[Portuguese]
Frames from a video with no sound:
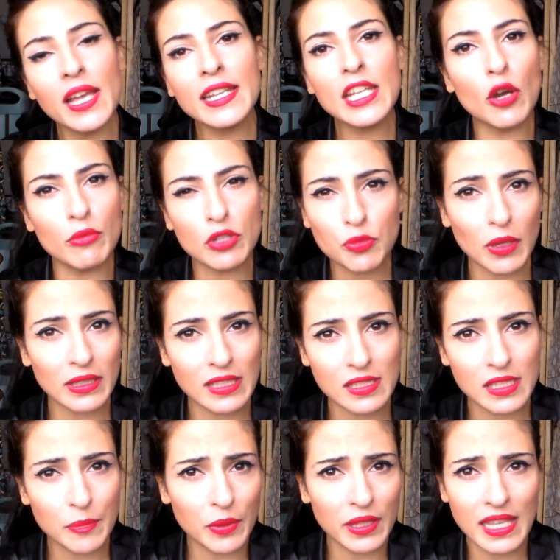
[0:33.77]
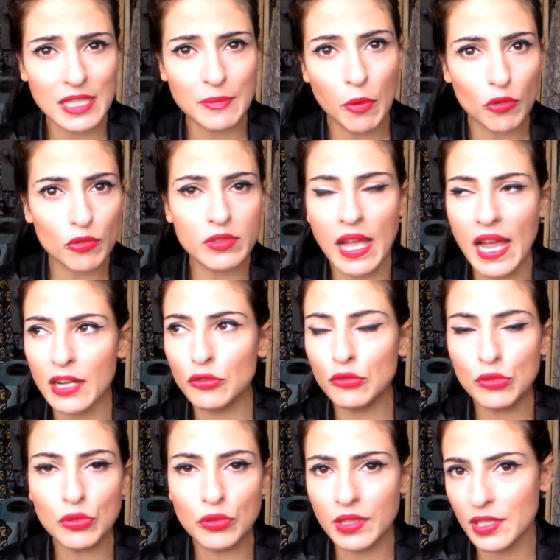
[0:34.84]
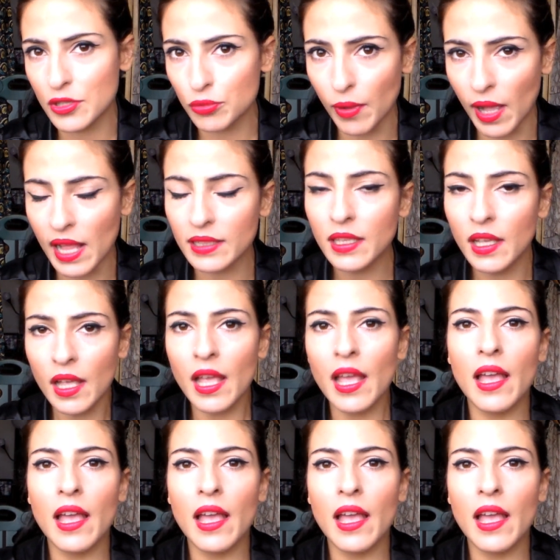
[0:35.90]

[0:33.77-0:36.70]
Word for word: não, umas botas tipo que desse para usar num look casual um,